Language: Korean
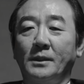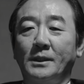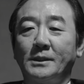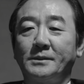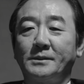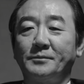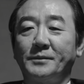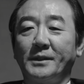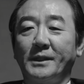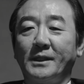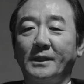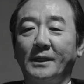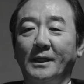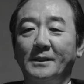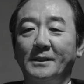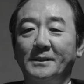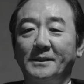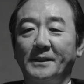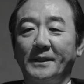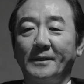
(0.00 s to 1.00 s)
말씀드릴까
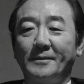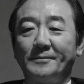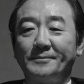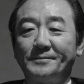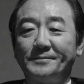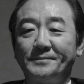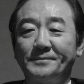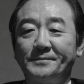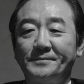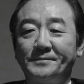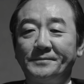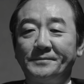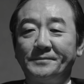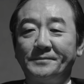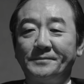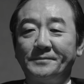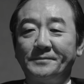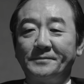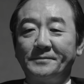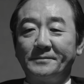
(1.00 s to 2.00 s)
하는데
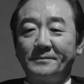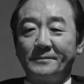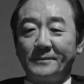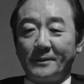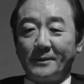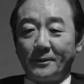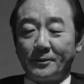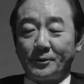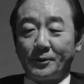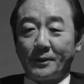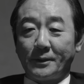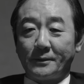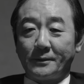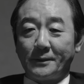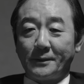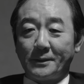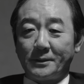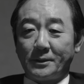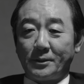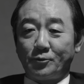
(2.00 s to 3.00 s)
어떻게
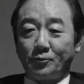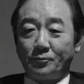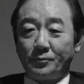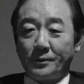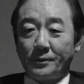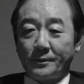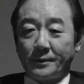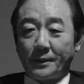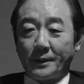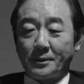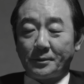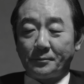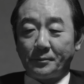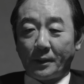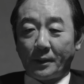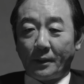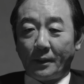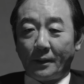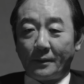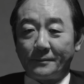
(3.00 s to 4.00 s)
들으실 준비는
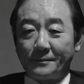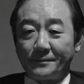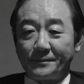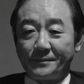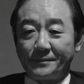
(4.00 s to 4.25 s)
됐습니까?